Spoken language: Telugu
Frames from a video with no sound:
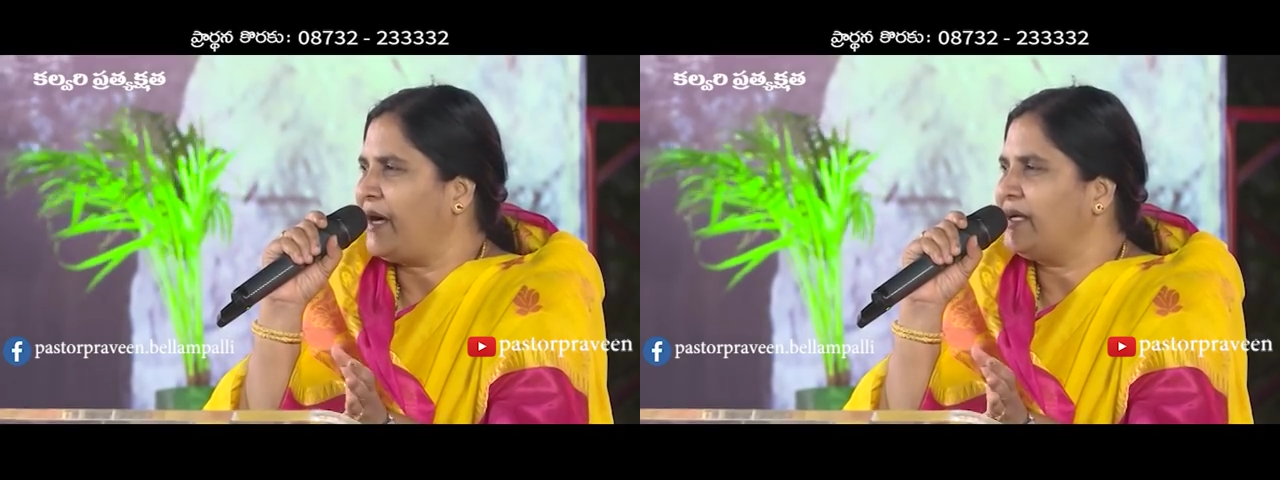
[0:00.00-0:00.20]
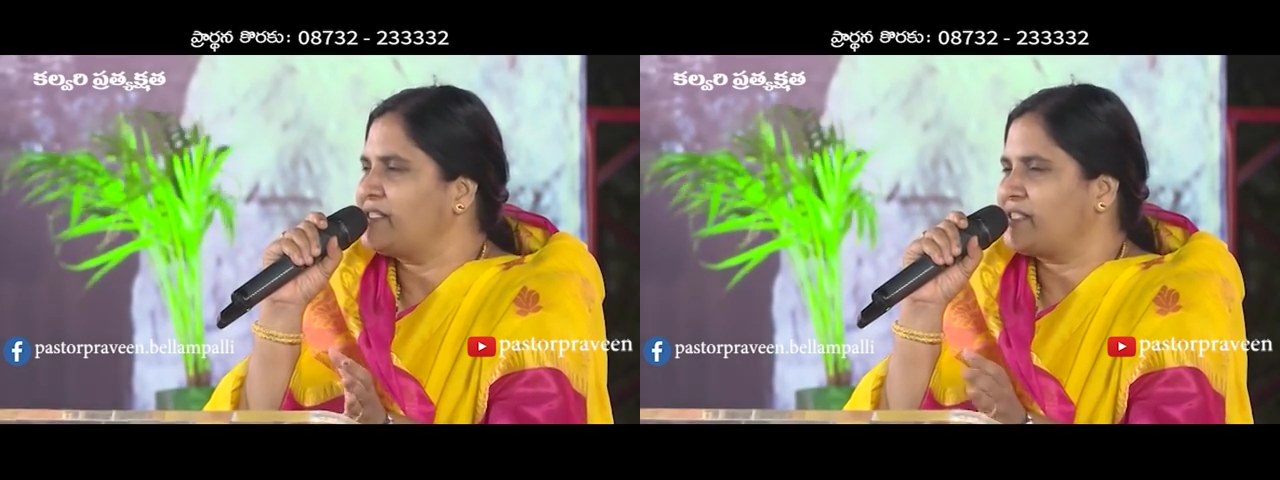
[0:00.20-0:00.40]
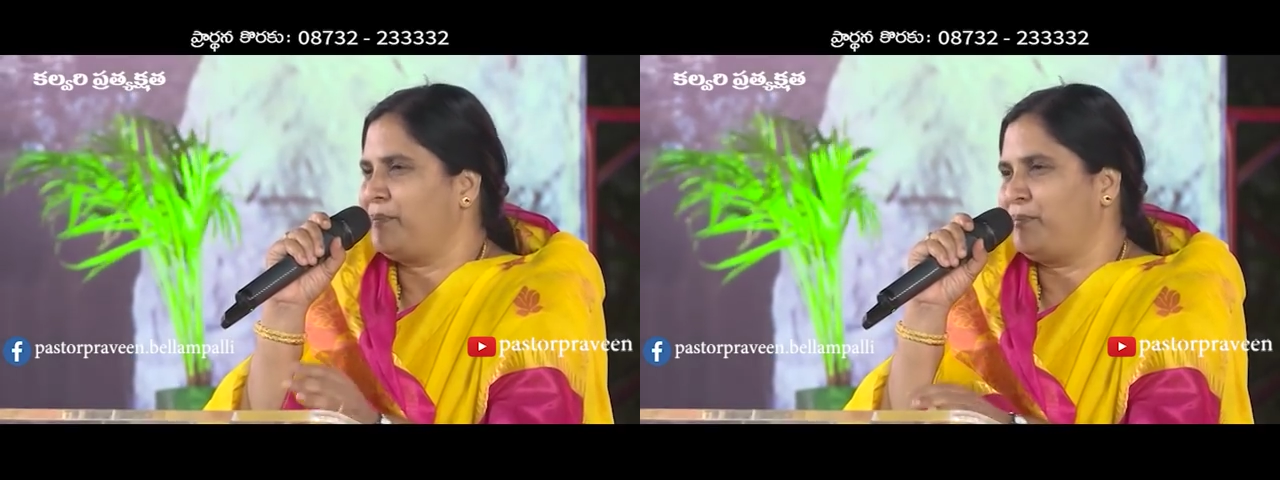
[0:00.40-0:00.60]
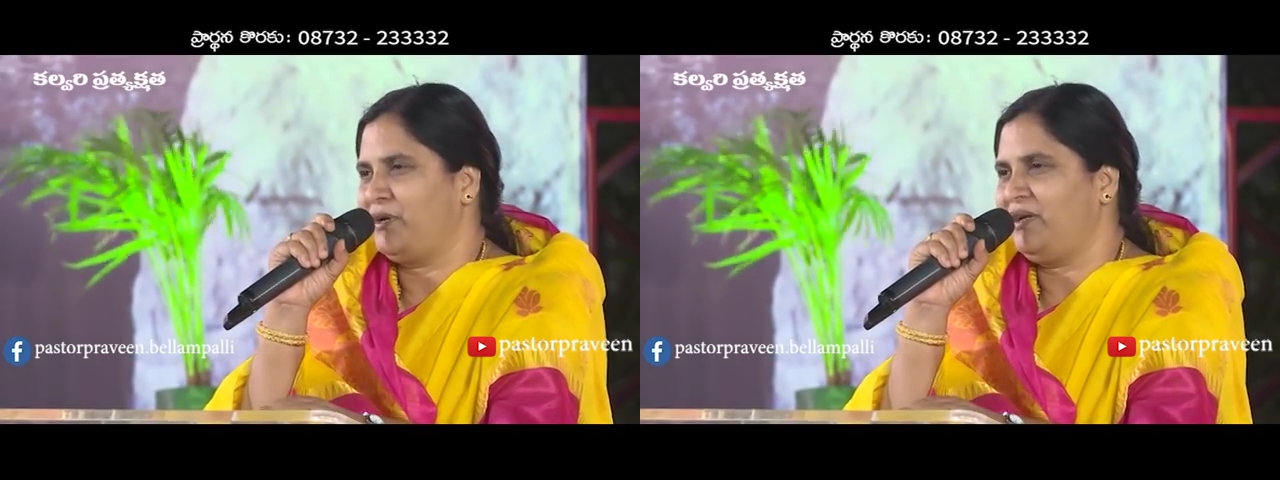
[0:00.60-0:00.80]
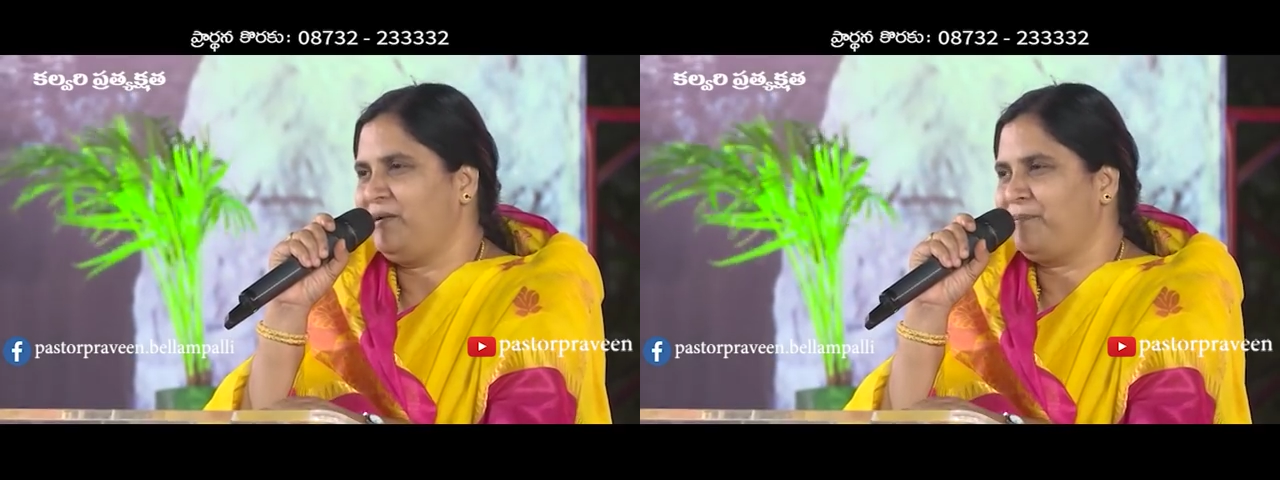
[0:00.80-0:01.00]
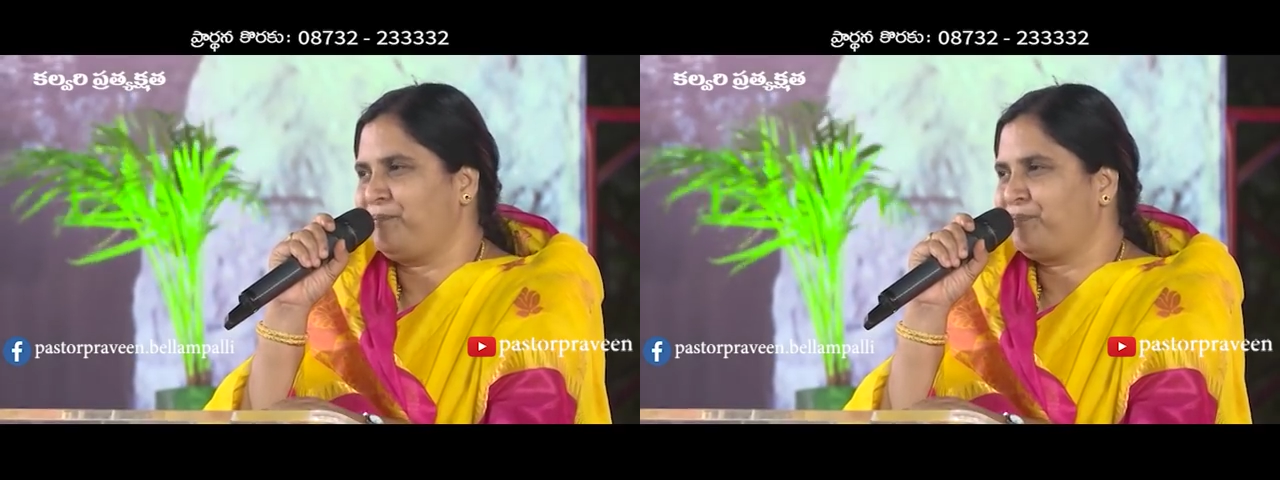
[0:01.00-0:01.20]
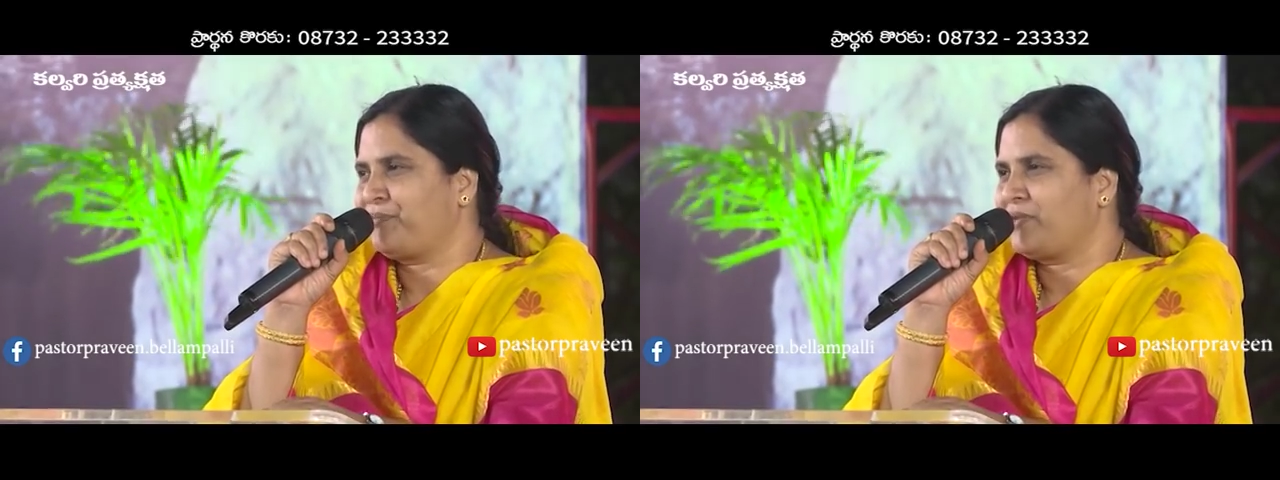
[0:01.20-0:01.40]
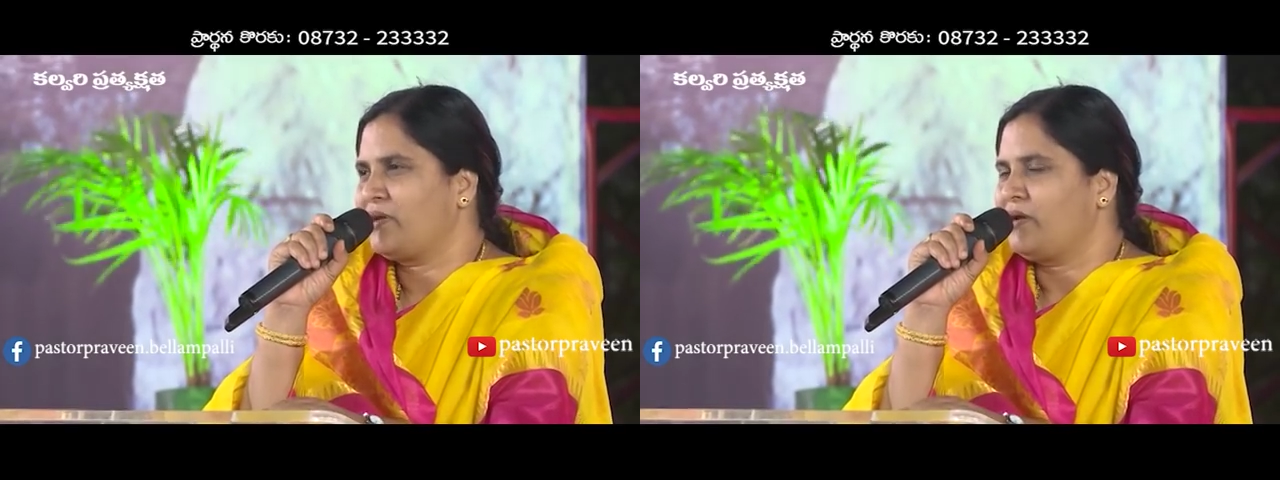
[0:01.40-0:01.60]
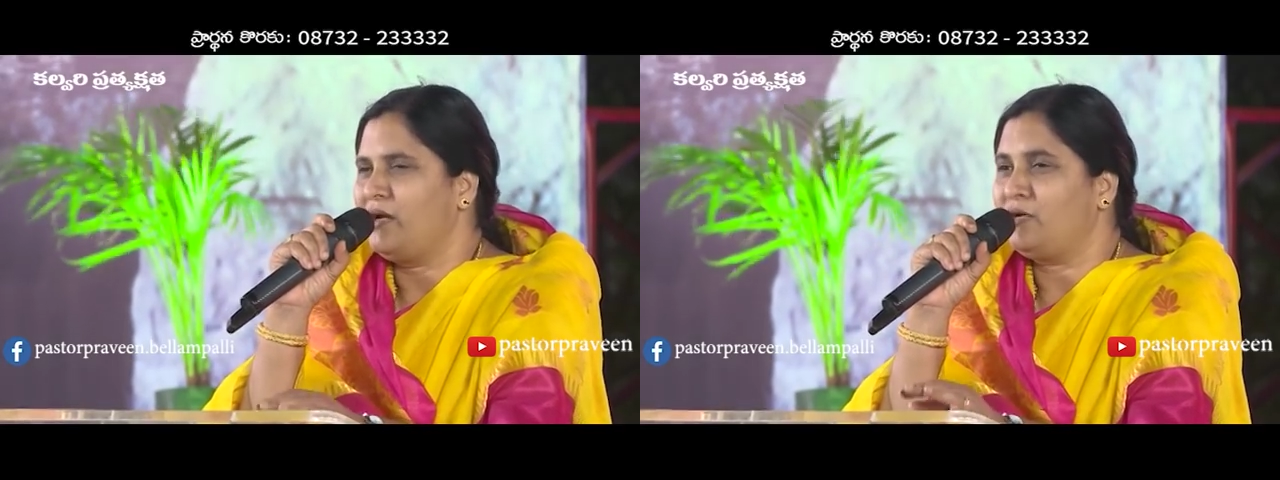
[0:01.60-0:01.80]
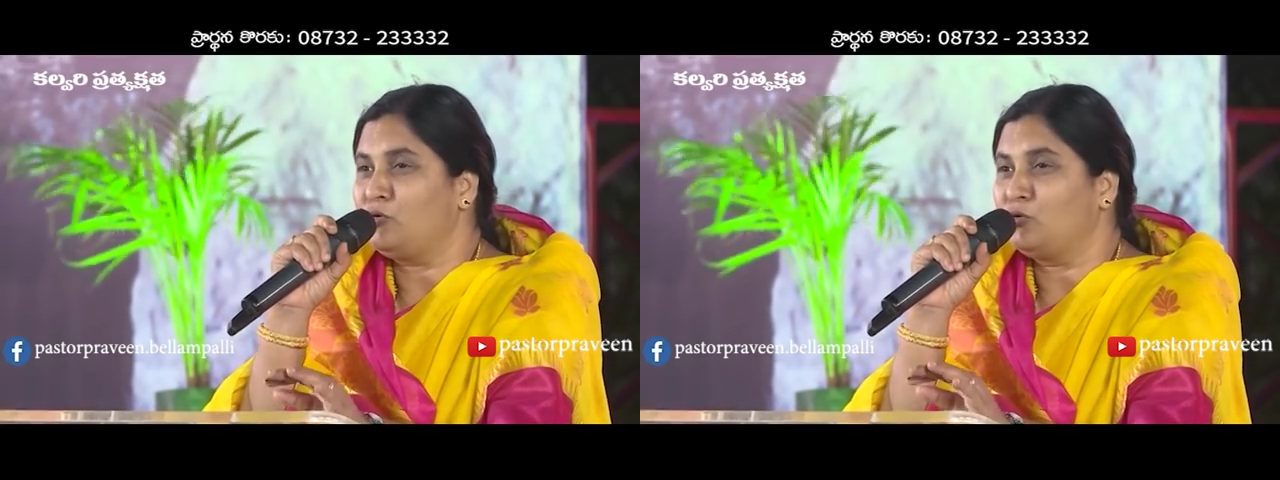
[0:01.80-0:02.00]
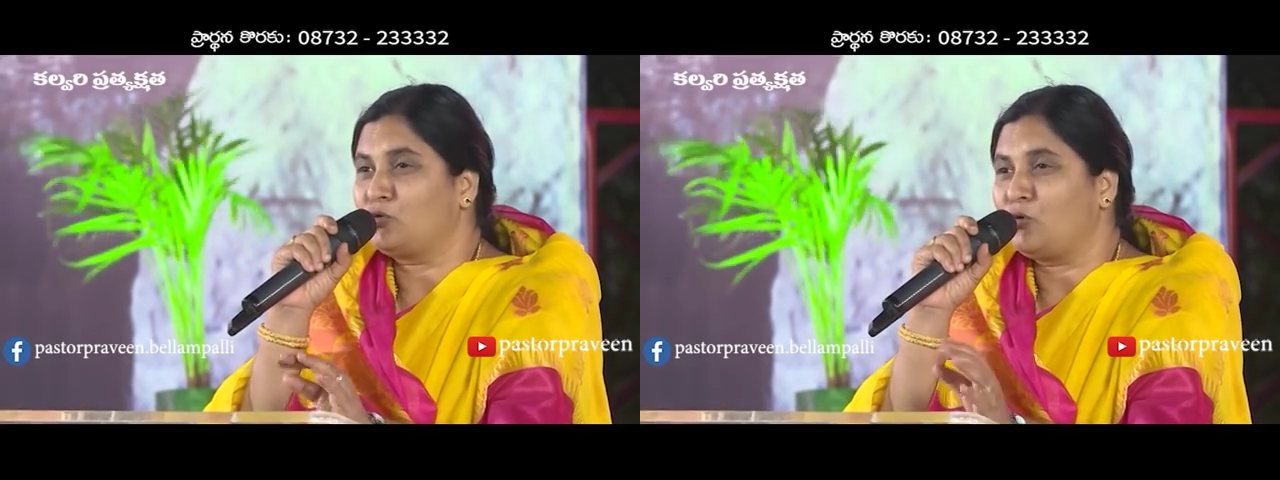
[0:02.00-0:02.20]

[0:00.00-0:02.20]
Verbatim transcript: బానిసైపోయి ఎటు